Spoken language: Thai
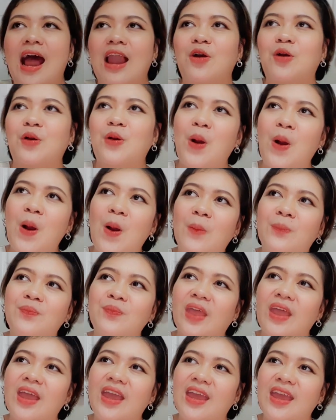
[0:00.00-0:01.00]
วก็
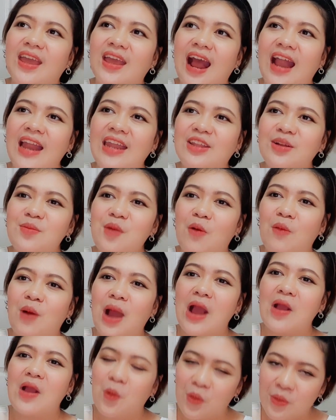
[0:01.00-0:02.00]
อลิสต้องบอกว่า
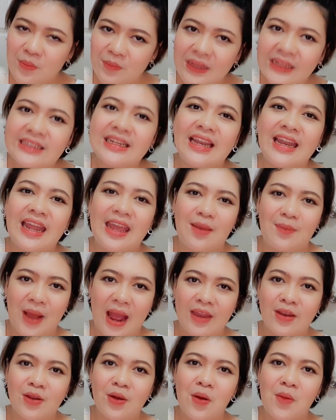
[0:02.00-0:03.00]
คุณมีเสน่ห์ภาย
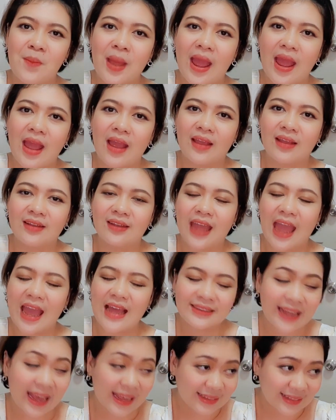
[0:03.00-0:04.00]
นอกมากแค่
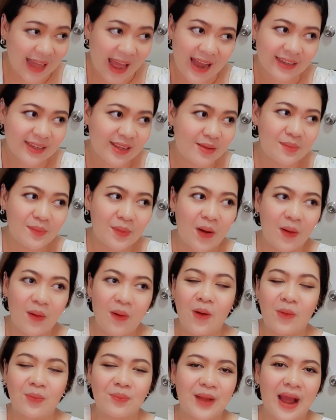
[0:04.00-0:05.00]
สายตาที่มองอ
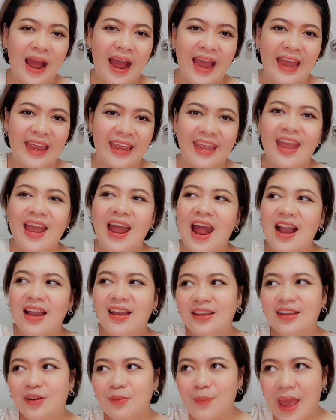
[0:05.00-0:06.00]
อกไปห
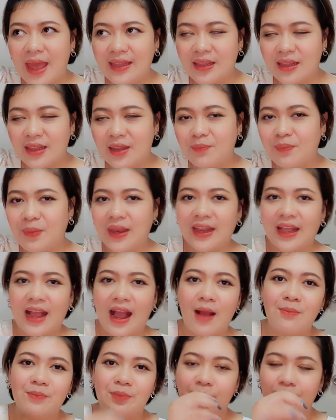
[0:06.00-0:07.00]
รือแม้แต่จะเป็น
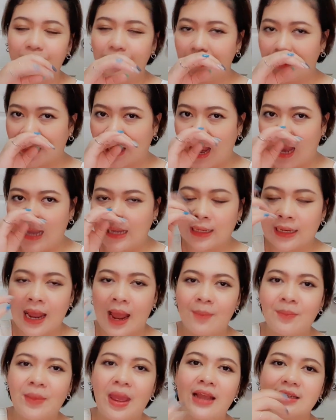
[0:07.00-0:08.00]
คำพูดการกระ
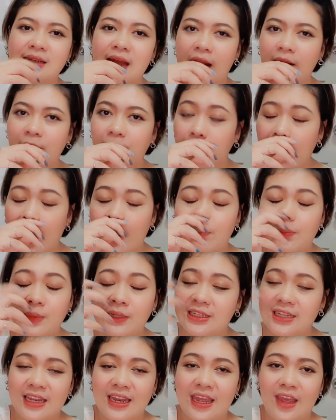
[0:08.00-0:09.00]
ทำแอคชั่นทุกอย่างเป็น
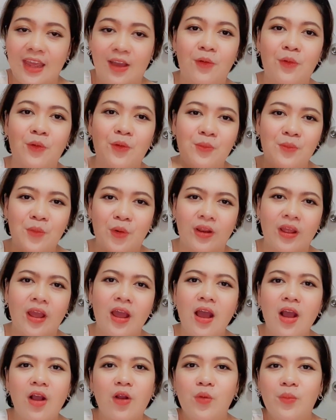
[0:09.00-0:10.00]
เสน่ห์ของคุณหมด
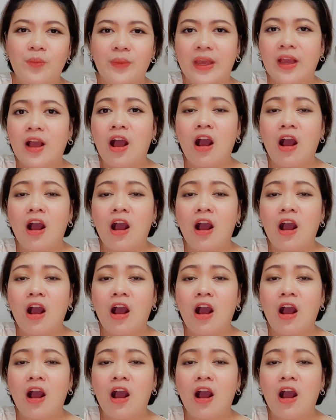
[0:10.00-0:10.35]
กลุ่มนี้ก็ขอ